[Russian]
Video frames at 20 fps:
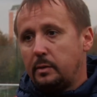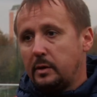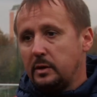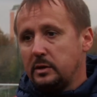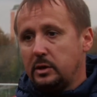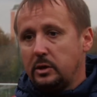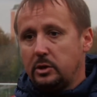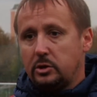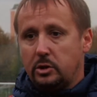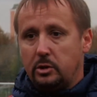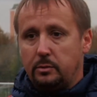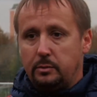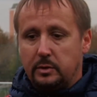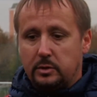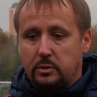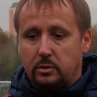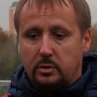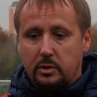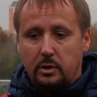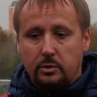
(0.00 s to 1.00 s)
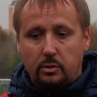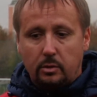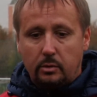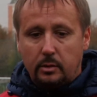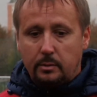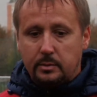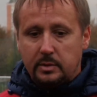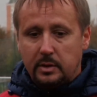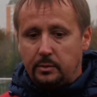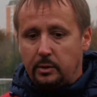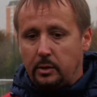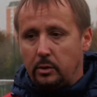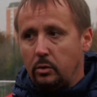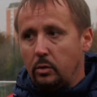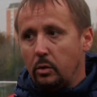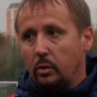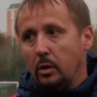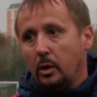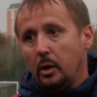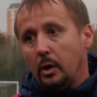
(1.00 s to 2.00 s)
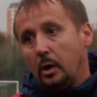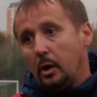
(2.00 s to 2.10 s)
простейший эпизод, с которого нам забили гол.